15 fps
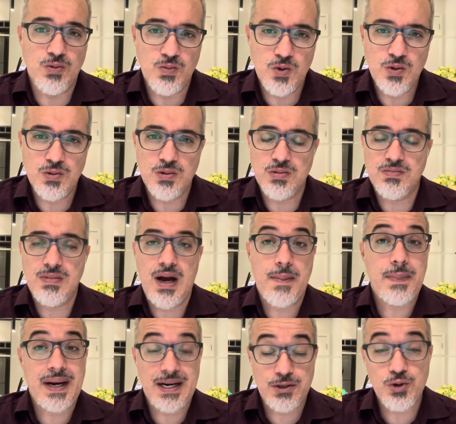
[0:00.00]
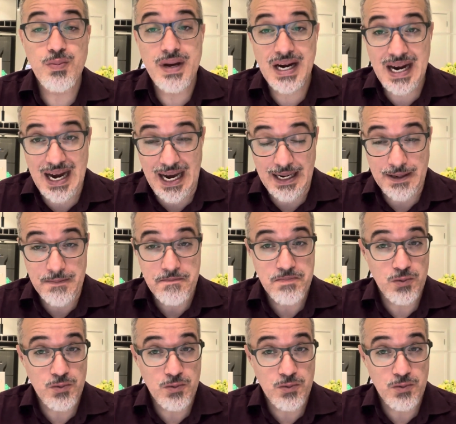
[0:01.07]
mundo a parar de comer carne.